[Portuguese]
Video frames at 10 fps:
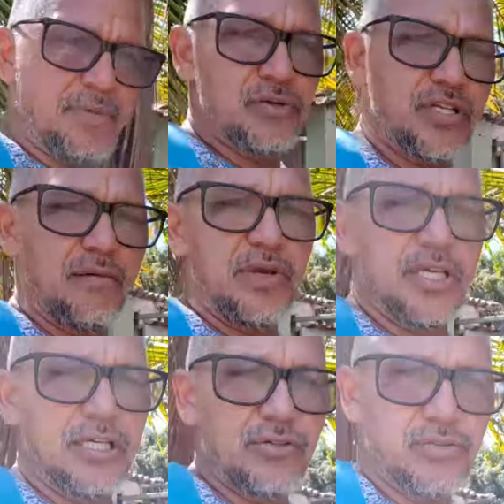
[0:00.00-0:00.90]
meus
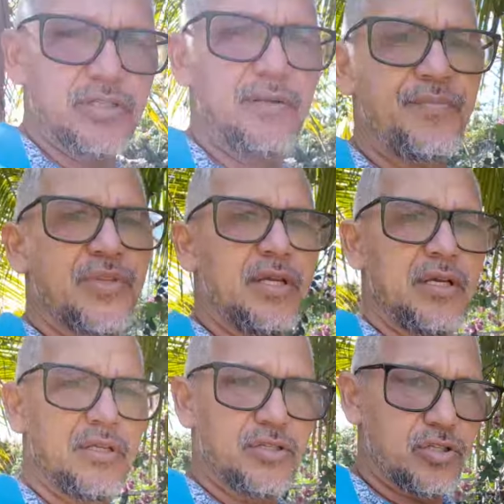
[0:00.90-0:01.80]
amigos,
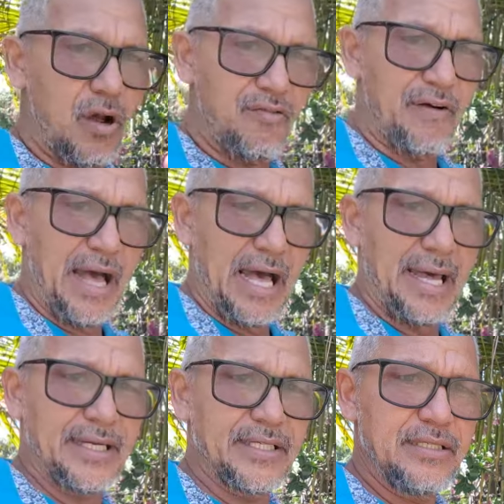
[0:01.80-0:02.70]
só
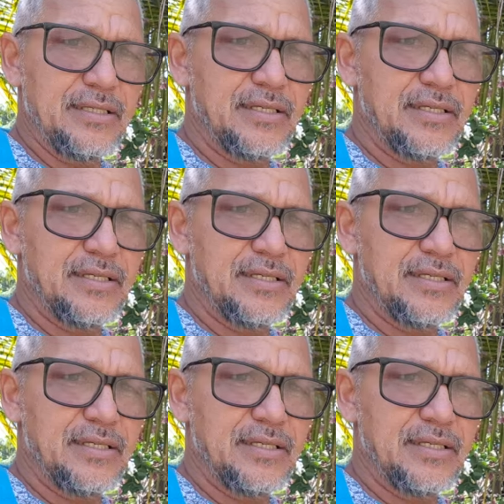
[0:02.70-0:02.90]
vale